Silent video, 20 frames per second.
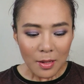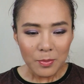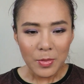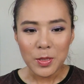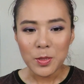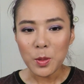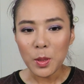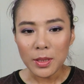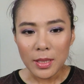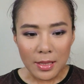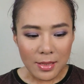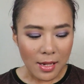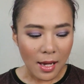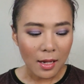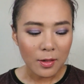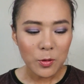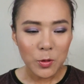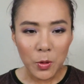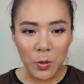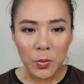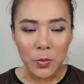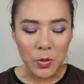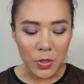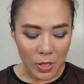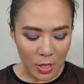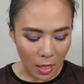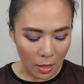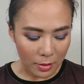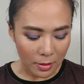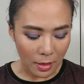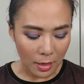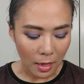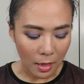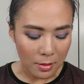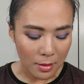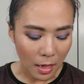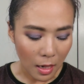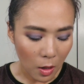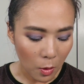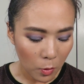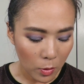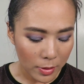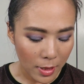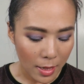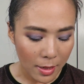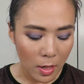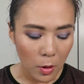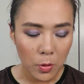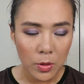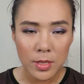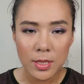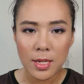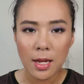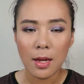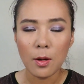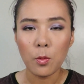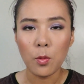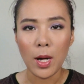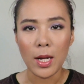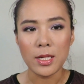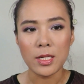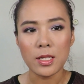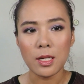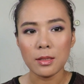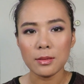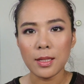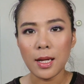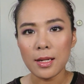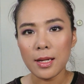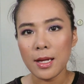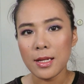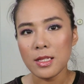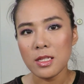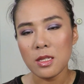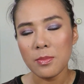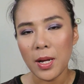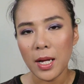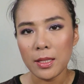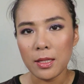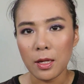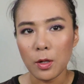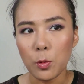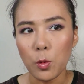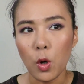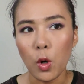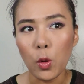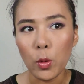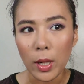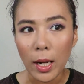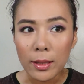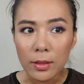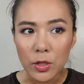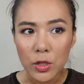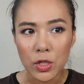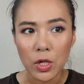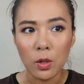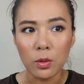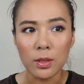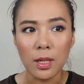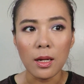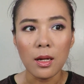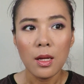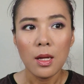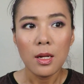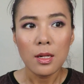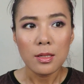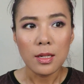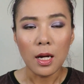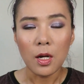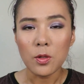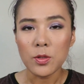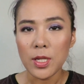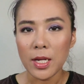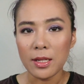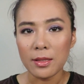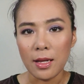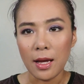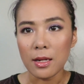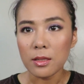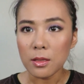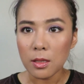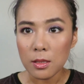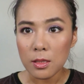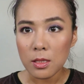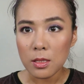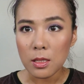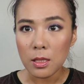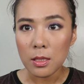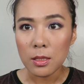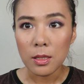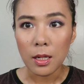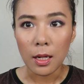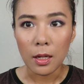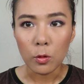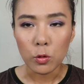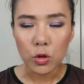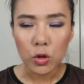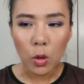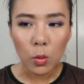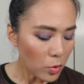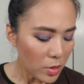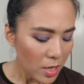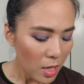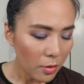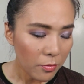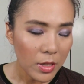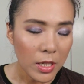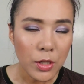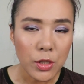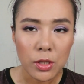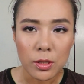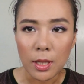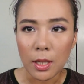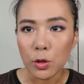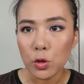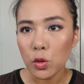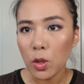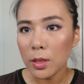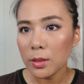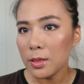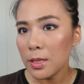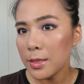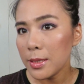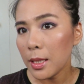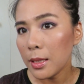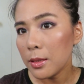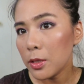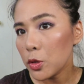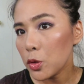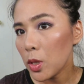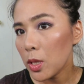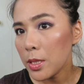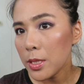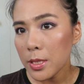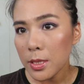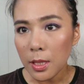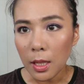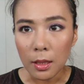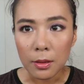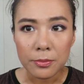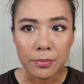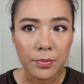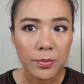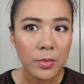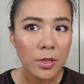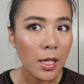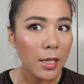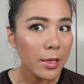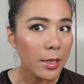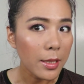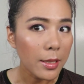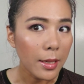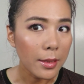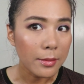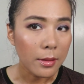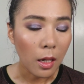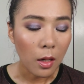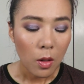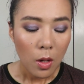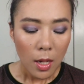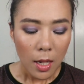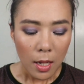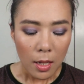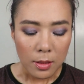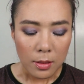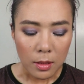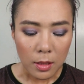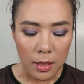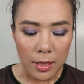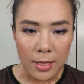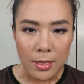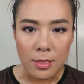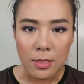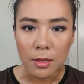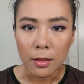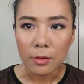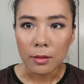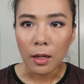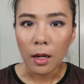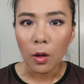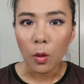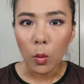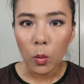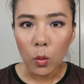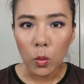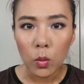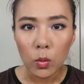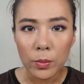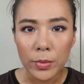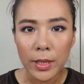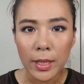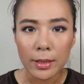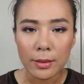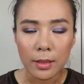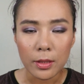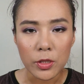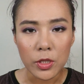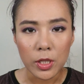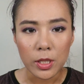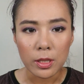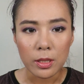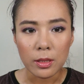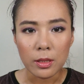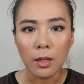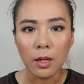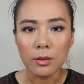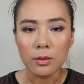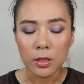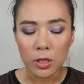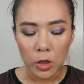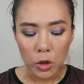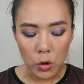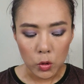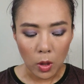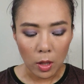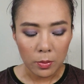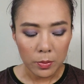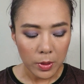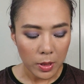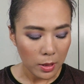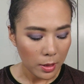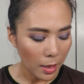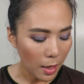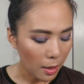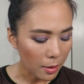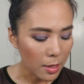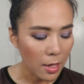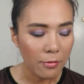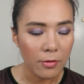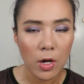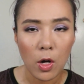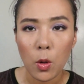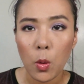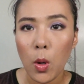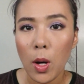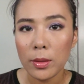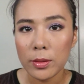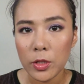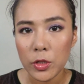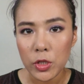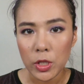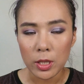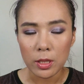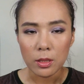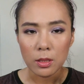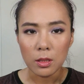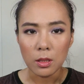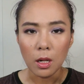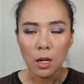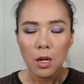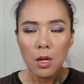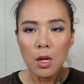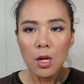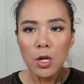没错，大家中午十二点啊，然后我大概会在晚上大概七八点我回来的时候呢，然后再给大家更新啊。目前为止呢，妆定下来的妆效，大家可以看到，很典型的雾面的这一个底妆品啊 k e v i n All 框的这一个，